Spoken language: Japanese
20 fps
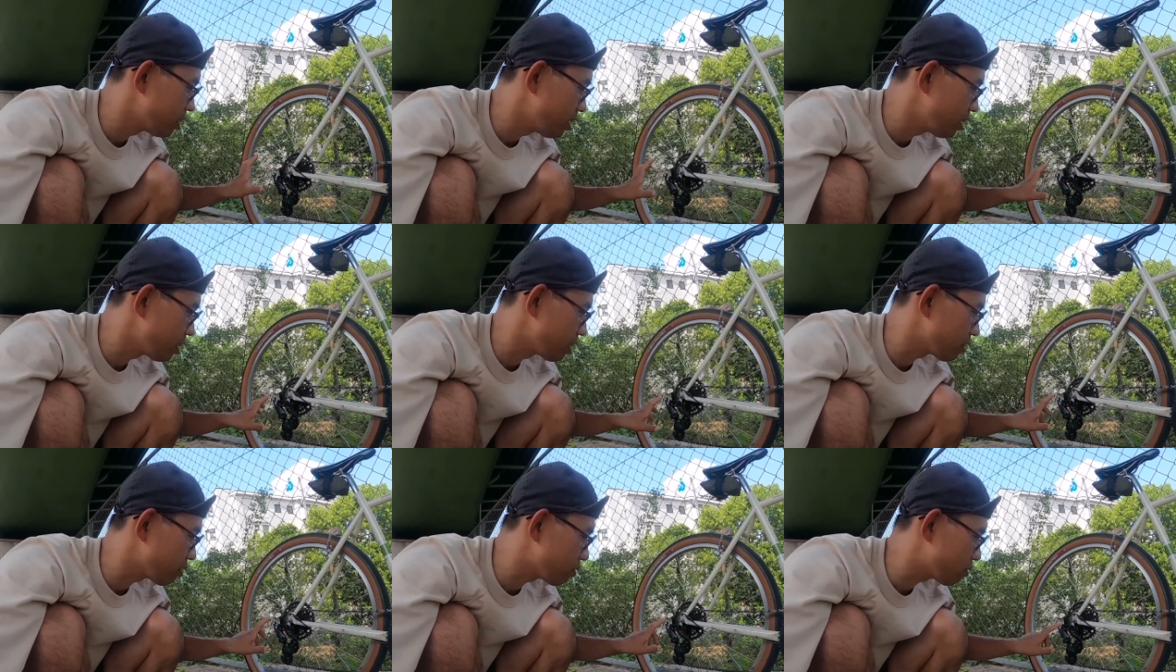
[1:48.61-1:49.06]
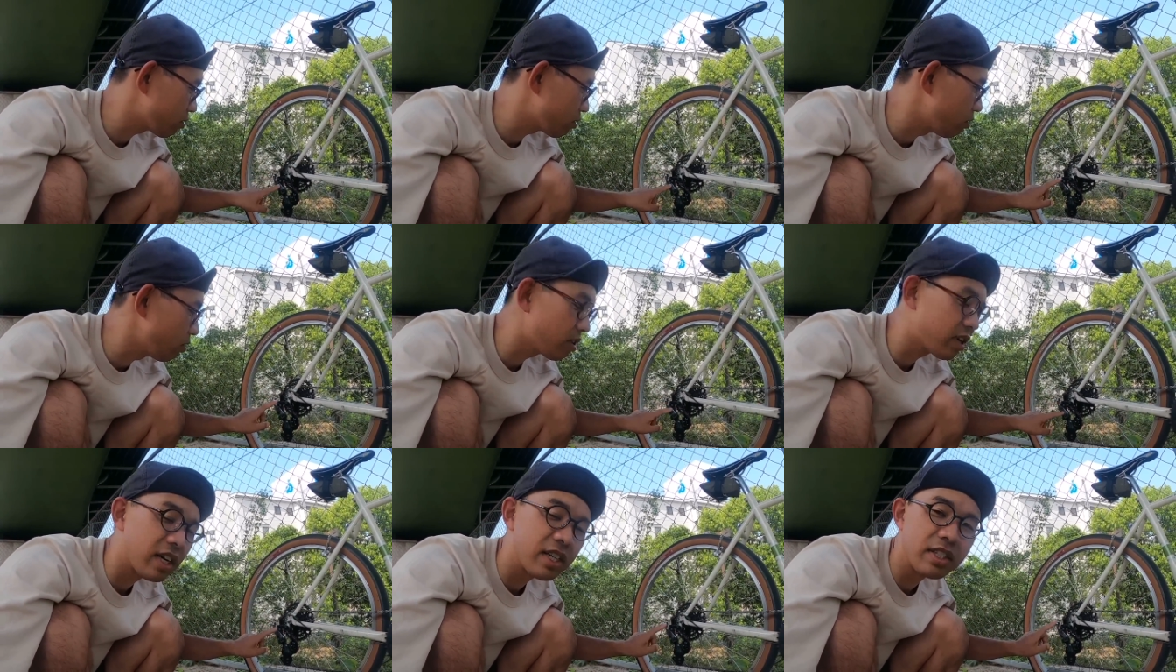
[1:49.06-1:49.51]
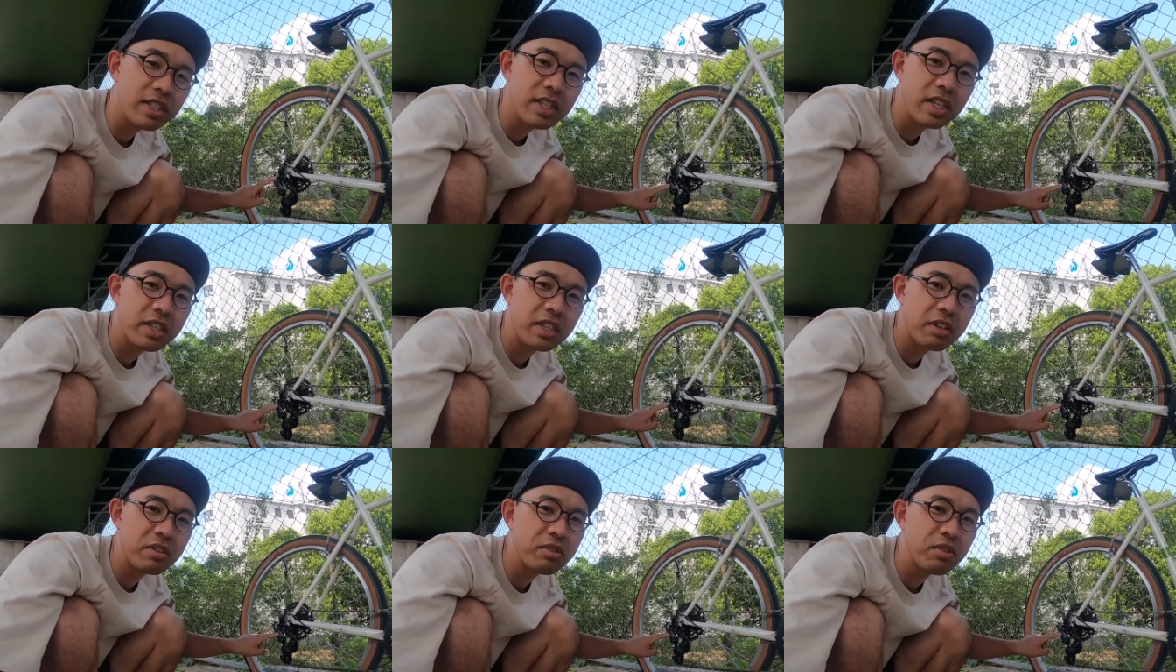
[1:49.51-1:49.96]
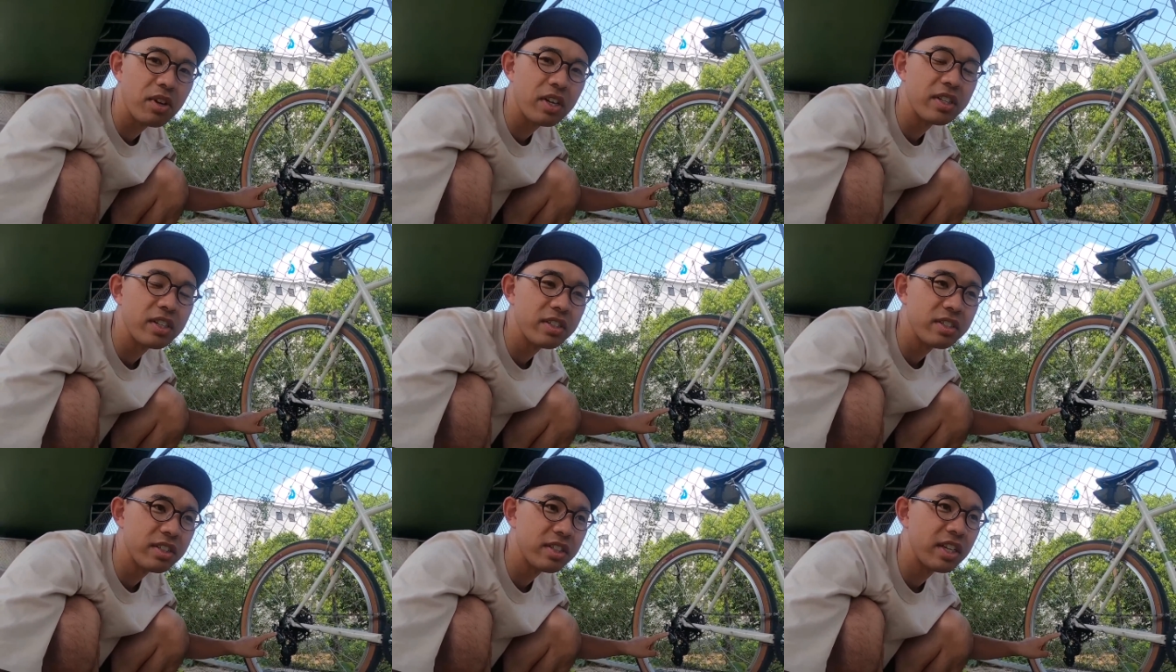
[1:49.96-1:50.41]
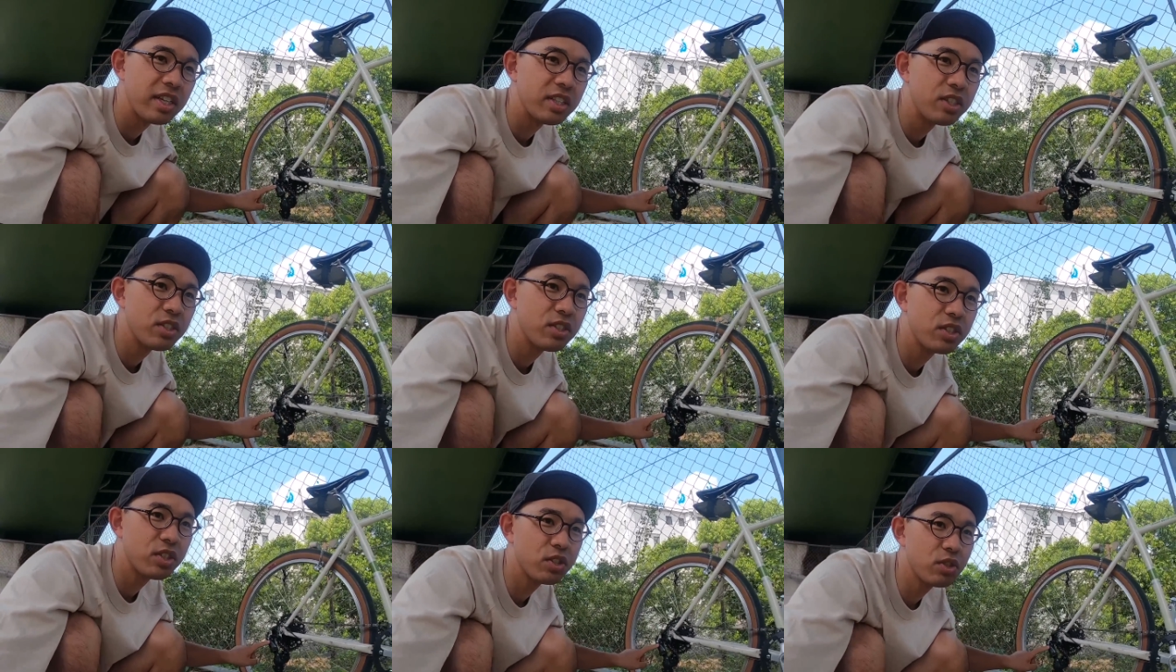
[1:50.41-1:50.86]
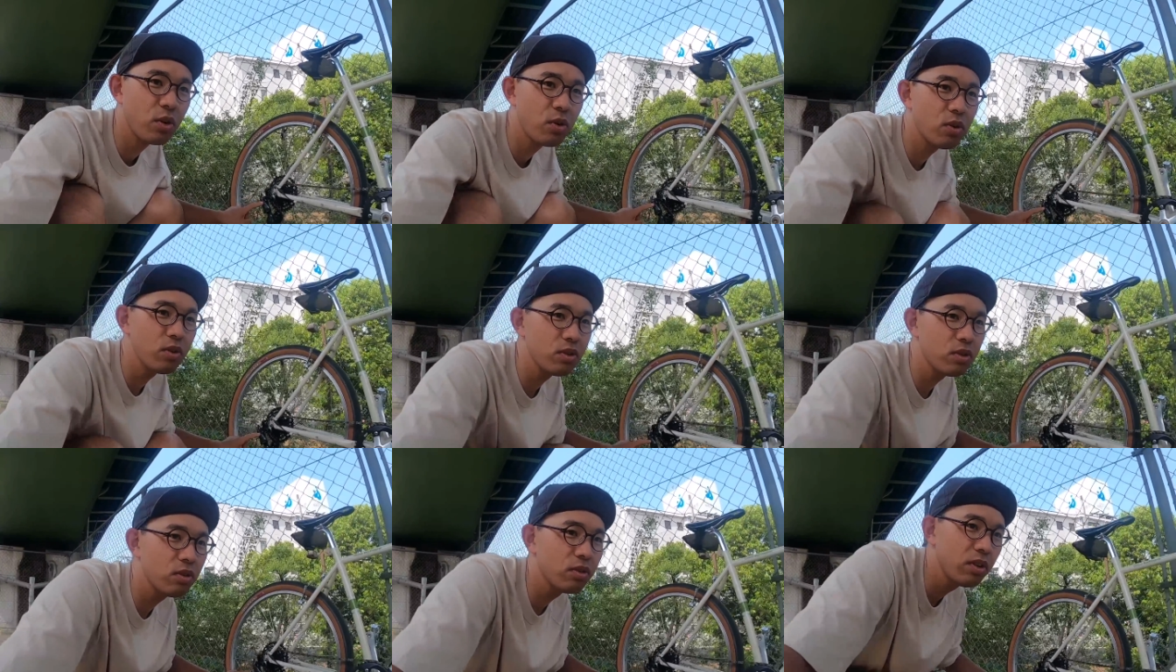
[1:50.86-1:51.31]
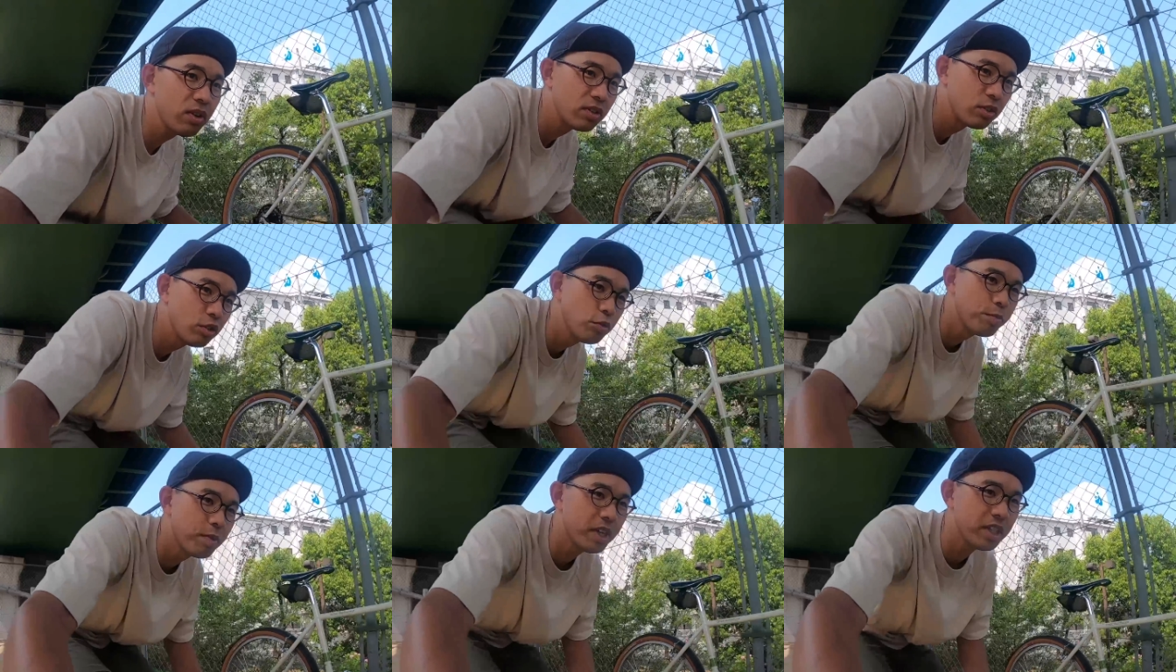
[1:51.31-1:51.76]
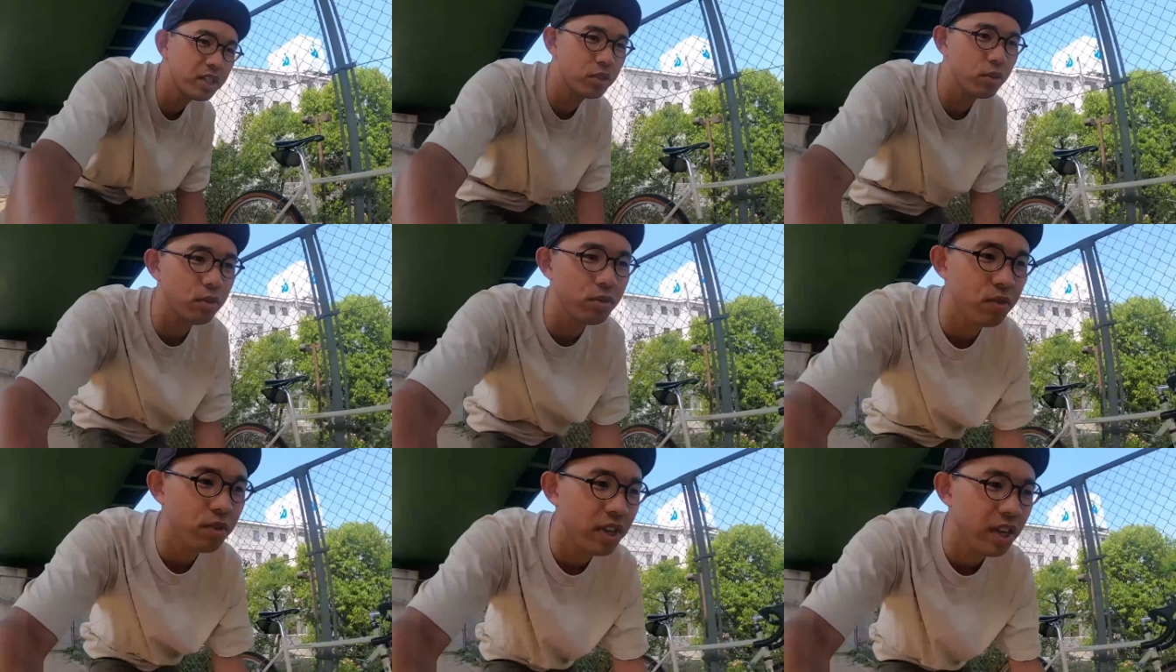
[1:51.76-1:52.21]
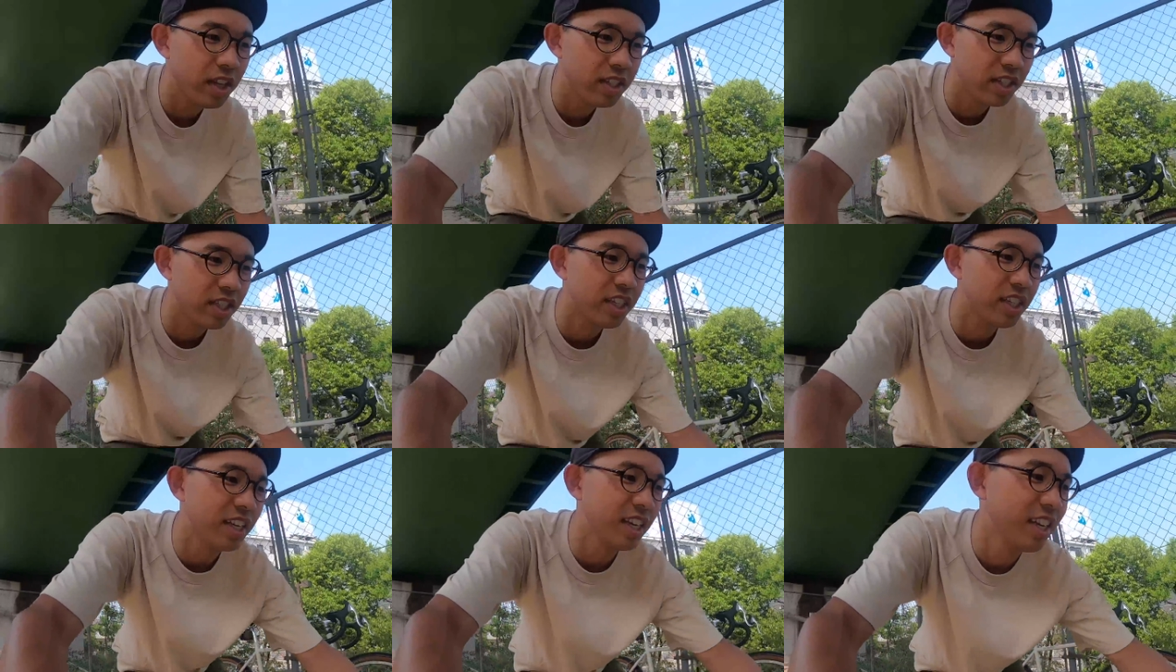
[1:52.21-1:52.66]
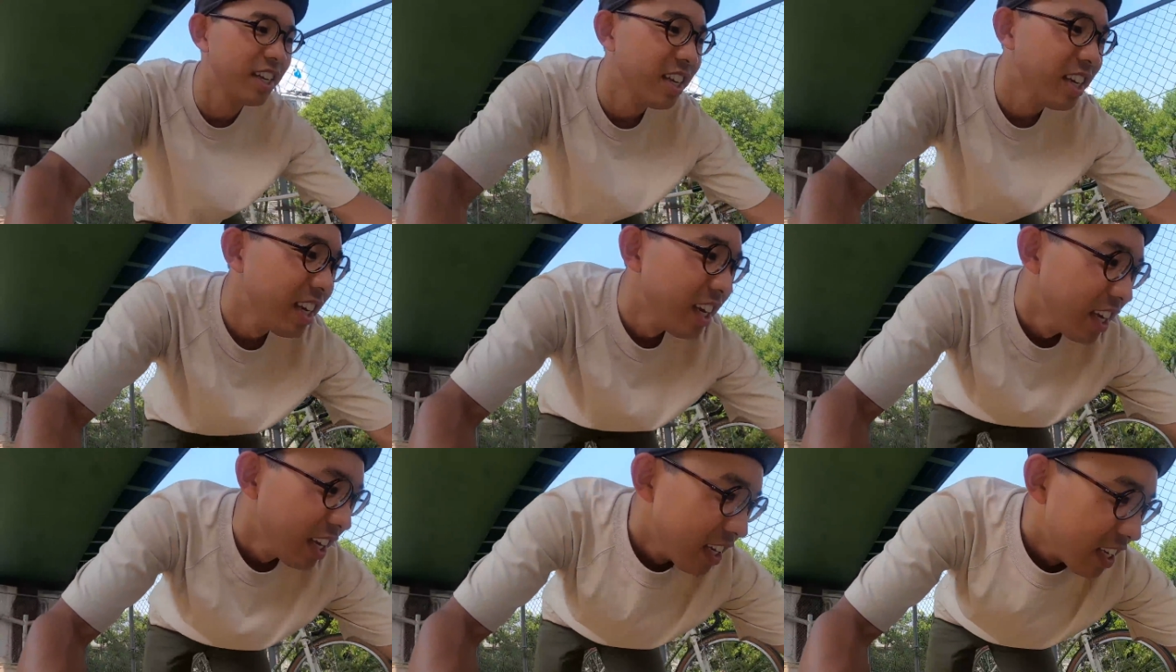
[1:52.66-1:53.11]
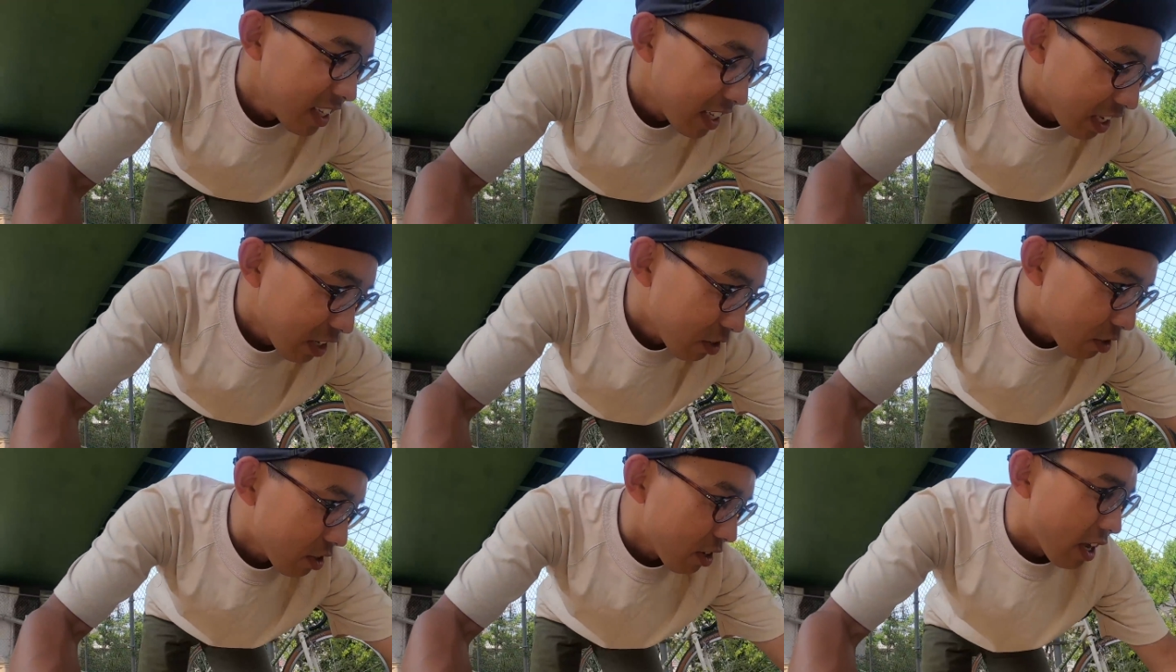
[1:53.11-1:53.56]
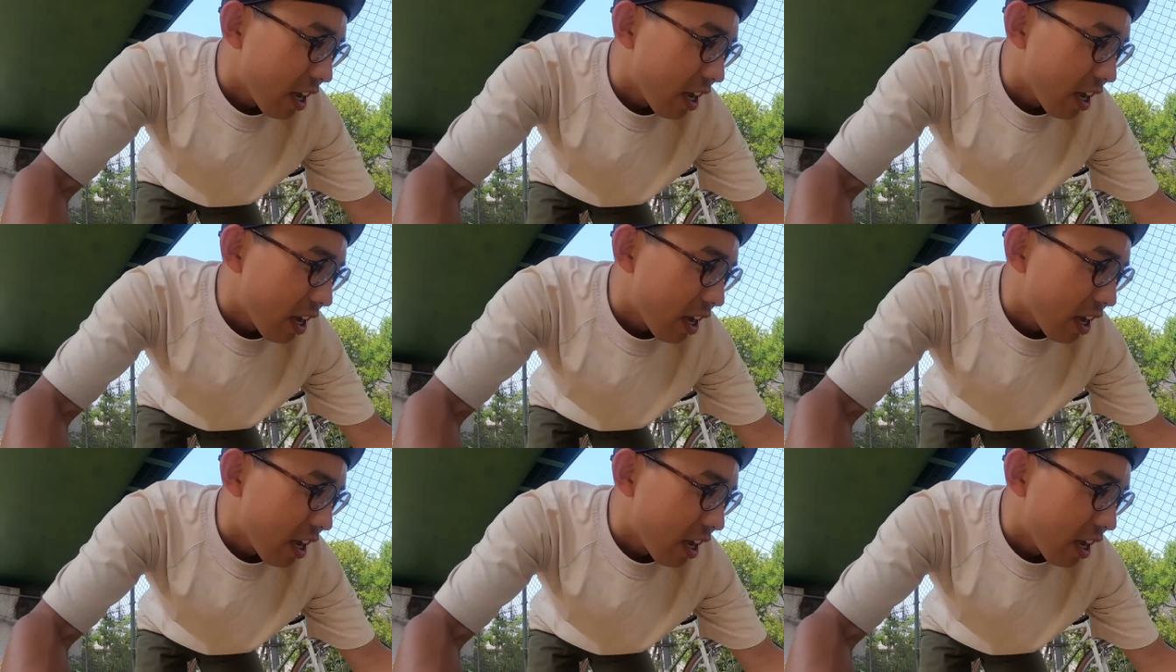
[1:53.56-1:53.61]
で今回つけてるのがですねショートスーパーショートケージっていう、